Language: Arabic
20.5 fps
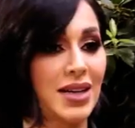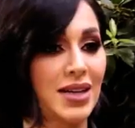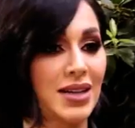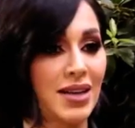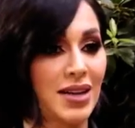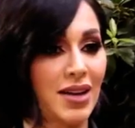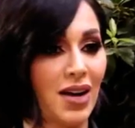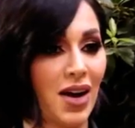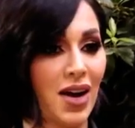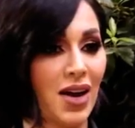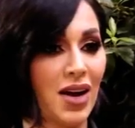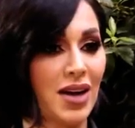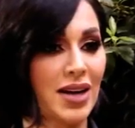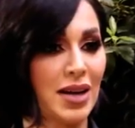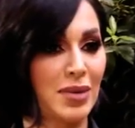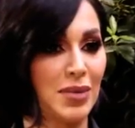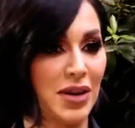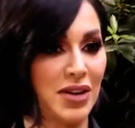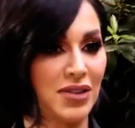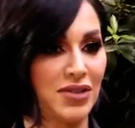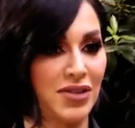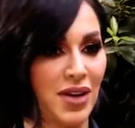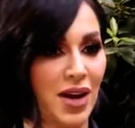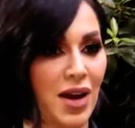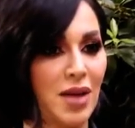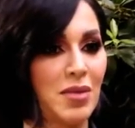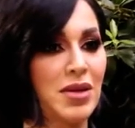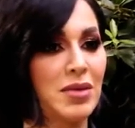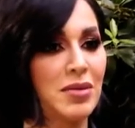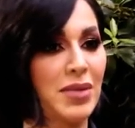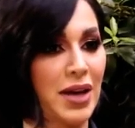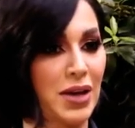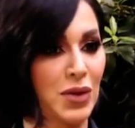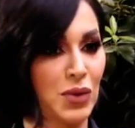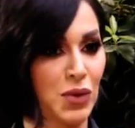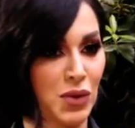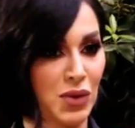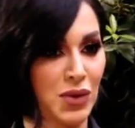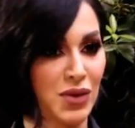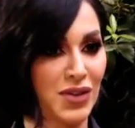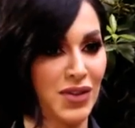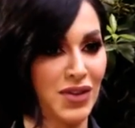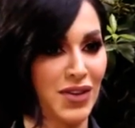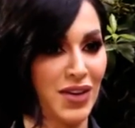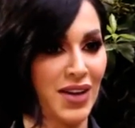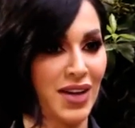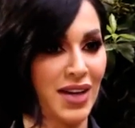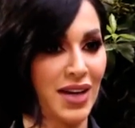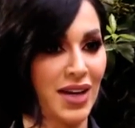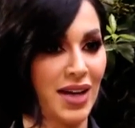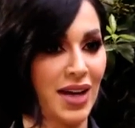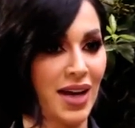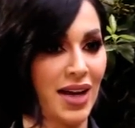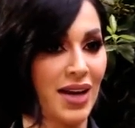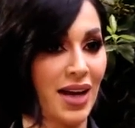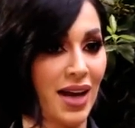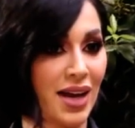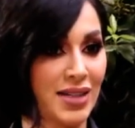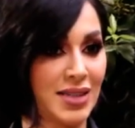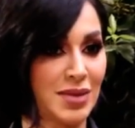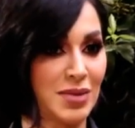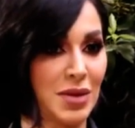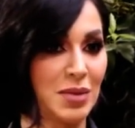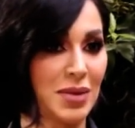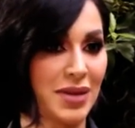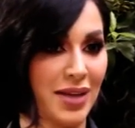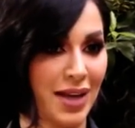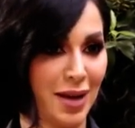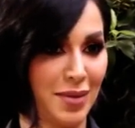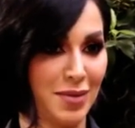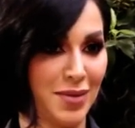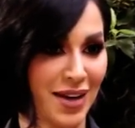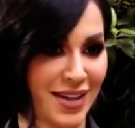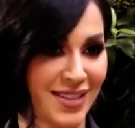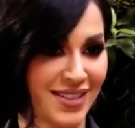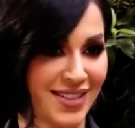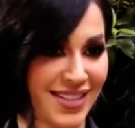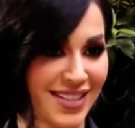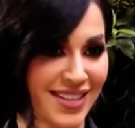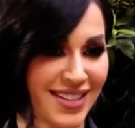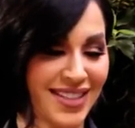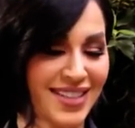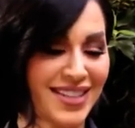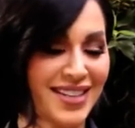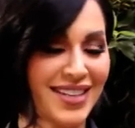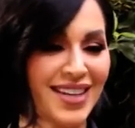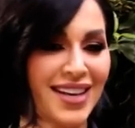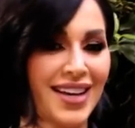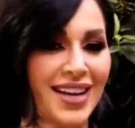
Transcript: الاطلاق للبارفان من بيروت آه، هالعاصمه اللي بتحبها كثير